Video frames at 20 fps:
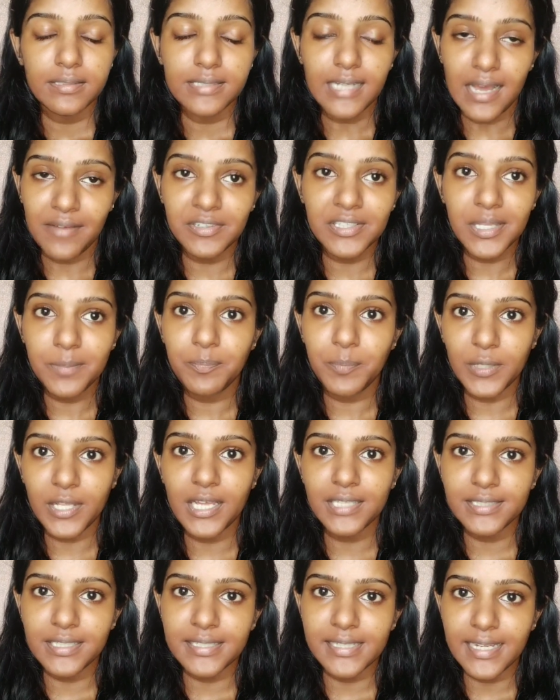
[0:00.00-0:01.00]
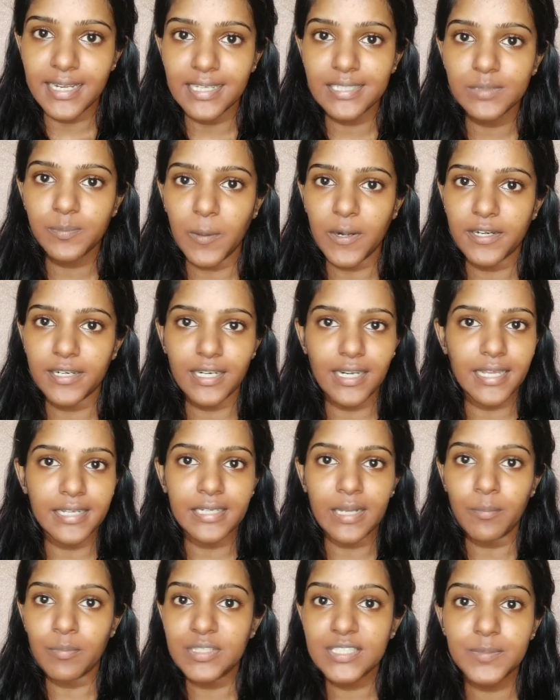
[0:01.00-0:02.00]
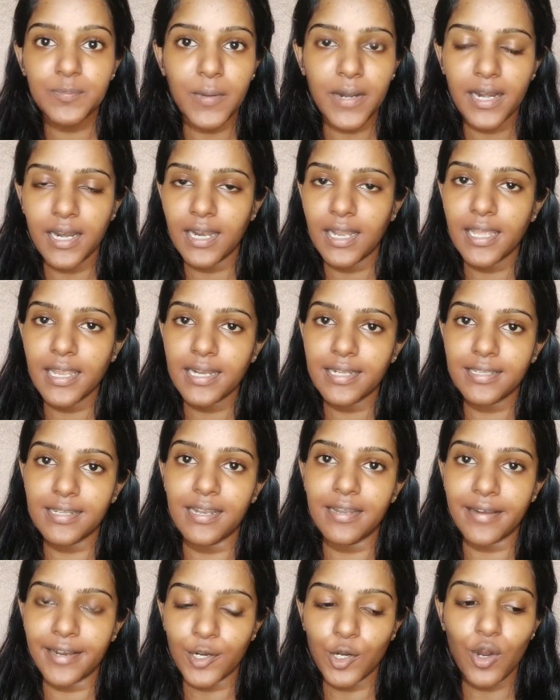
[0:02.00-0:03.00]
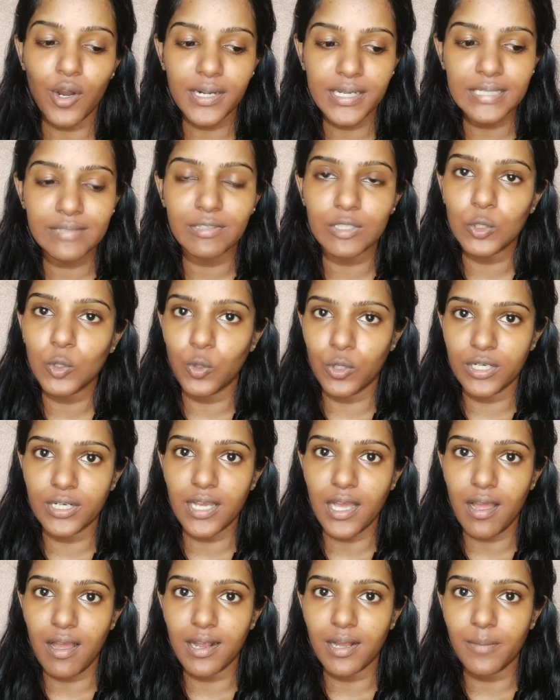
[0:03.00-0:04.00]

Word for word: நான் வந்து இப்போ தான் அதை ரியலைஸ் பண்ணுறேன் லைக் நான் மிஸ் பண்ணலை இதில் ரெக்கார்டிங் வந்து ஒழுங்காக